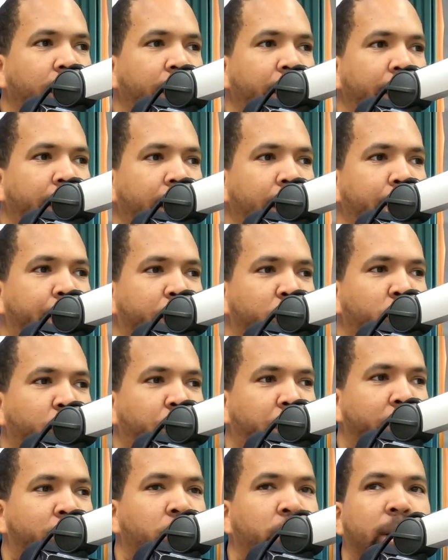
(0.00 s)
Y, por
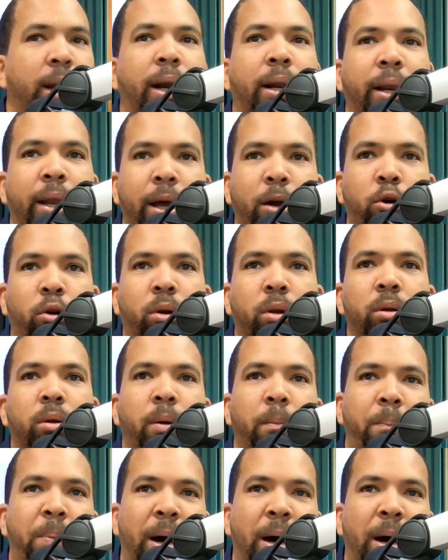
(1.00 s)
supuesto tiene el récord